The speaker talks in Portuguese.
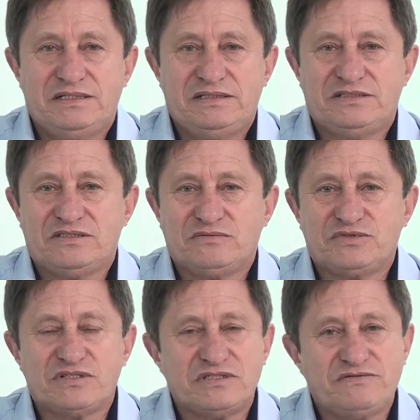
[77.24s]
E a gente
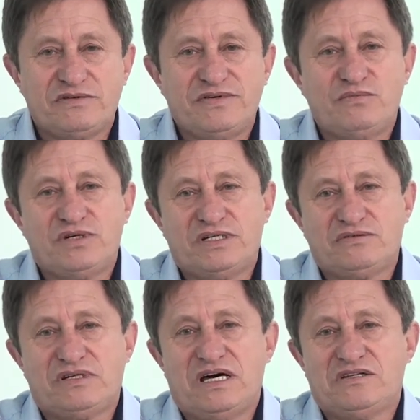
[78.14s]
começou a se envolver
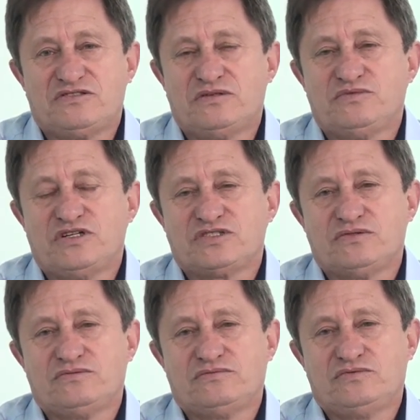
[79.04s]
morando lá, nós somos acho
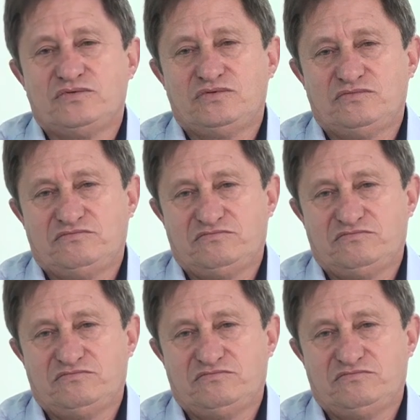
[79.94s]
que um...